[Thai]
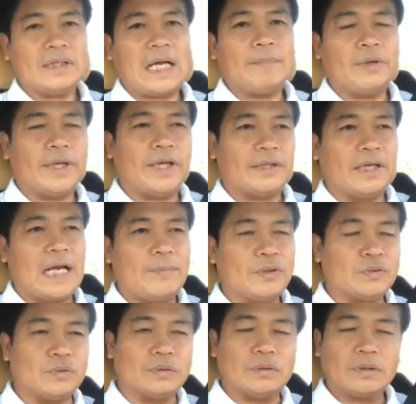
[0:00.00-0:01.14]
ทำโดยเจตนาบ
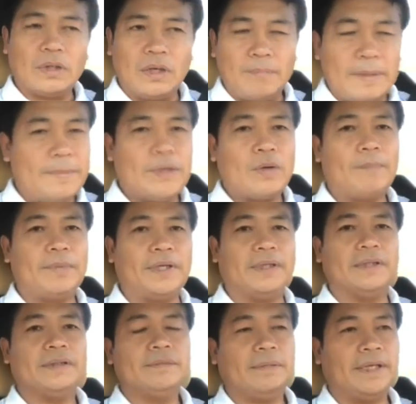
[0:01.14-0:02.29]
ริสุทธิ์ก็ไม่มีความผิด
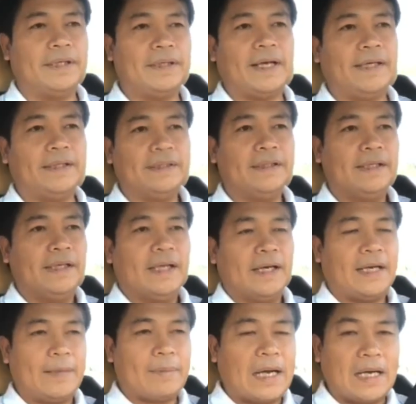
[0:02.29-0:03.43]
ประเด็นใด
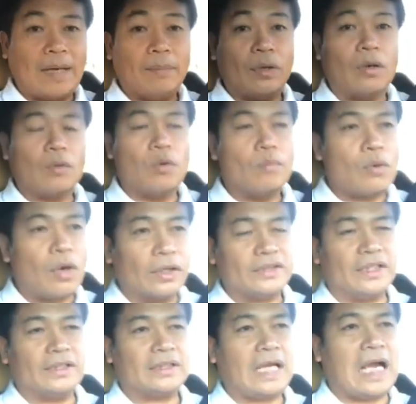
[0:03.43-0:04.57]
ได้รับการรับรองคุ้มครอง
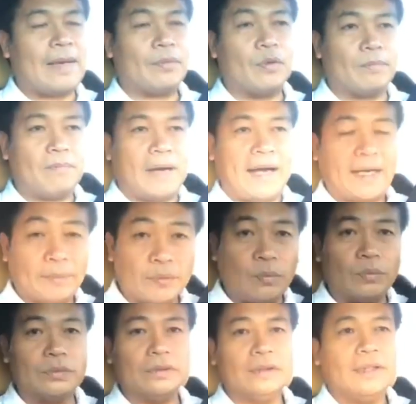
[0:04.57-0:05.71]
สิทธิตามกฎหมายรัฐธรรมนูญ